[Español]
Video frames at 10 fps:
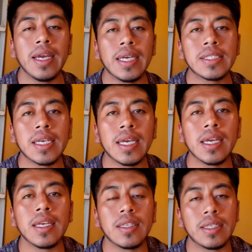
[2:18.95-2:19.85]
es
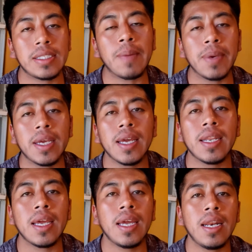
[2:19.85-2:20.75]
que se
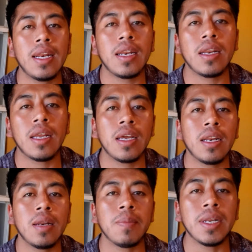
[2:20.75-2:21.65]
apliquen el,
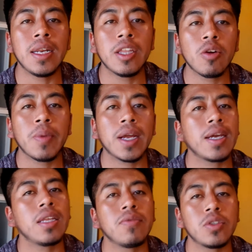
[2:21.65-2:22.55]
el, mililitro para
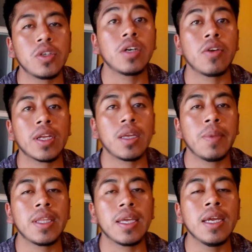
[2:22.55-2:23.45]
que les funcione
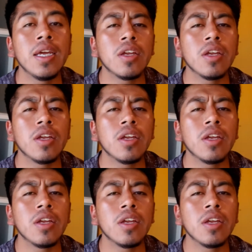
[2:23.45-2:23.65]
correctamente.